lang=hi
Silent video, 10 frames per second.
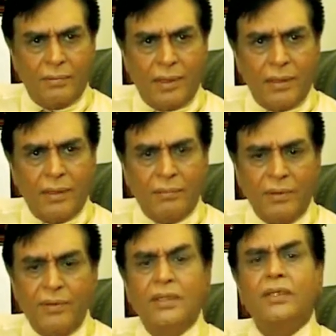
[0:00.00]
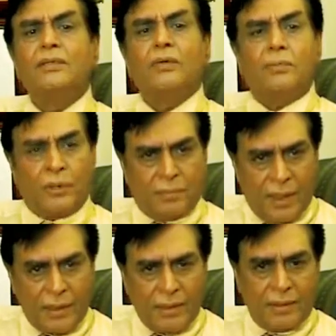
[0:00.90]
मेरी बीवी को बहुत
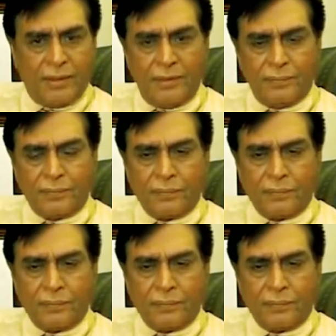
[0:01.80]
प्यार करती थी